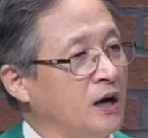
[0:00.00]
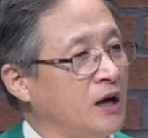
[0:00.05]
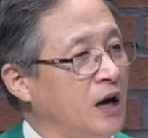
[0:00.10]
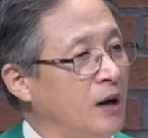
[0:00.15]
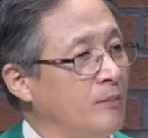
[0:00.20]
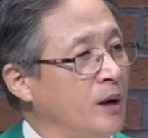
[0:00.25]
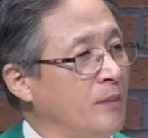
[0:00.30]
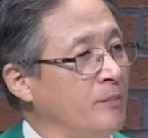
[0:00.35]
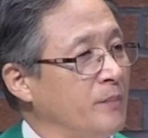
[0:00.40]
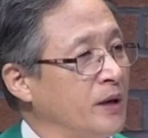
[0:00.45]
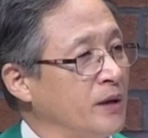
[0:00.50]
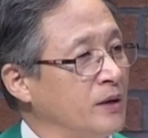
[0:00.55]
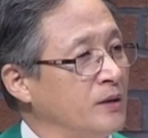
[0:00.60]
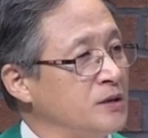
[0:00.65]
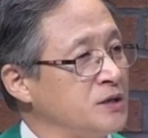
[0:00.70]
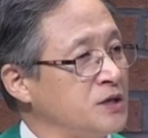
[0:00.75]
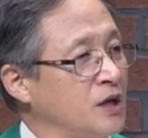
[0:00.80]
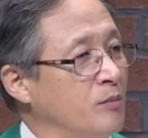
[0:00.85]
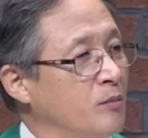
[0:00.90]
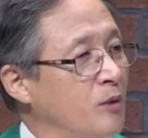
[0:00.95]

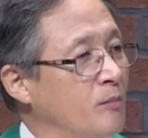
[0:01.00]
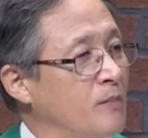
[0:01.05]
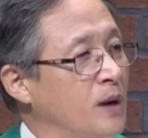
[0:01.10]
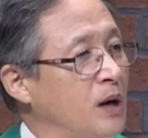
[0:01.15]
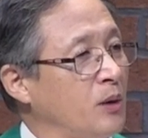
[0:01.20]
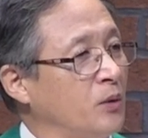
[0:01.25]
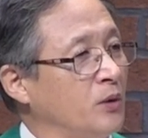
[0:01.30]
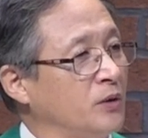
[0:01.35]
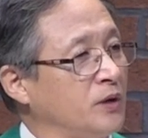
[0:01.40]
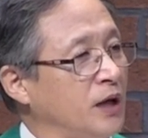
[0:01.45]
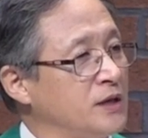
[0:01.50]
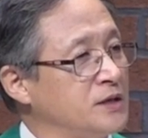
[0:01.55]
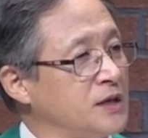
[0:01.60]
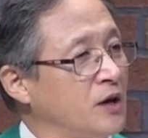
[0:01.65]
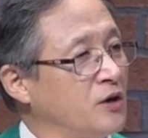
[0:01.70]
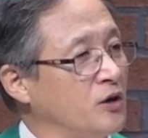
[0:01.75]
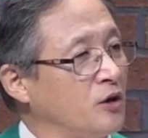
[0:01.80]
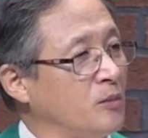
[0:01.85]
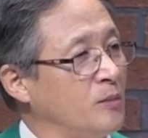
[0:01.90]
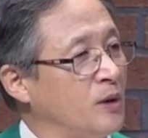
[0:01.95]
가만매를 세 번 맞고
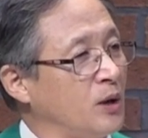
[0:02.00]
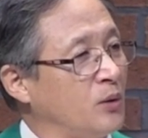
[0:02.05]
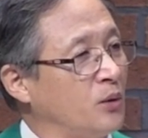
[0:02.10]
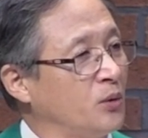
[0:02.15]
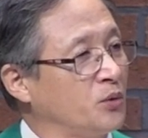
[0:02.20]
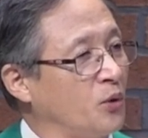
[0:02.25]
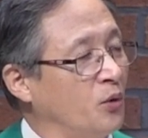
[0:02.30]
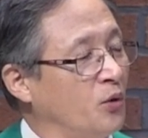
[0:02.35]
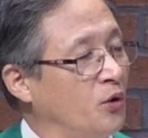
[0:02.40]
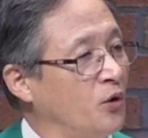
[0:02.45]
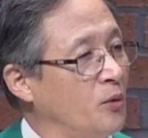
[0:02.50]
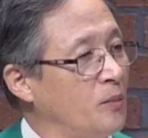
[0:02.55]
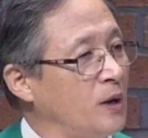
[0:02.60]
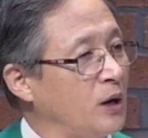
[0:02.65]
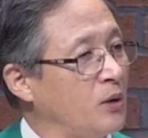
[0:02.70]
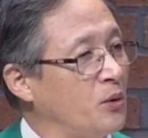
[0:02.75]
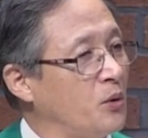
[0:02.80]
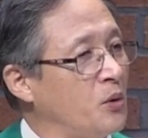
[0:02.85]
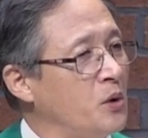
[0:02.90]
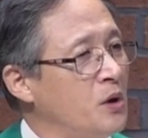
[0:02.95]
태장으로 맞고 돌로
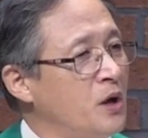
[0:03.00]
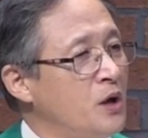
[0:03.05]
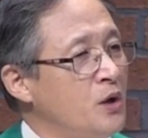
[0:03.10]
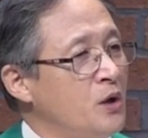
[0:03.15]
맞고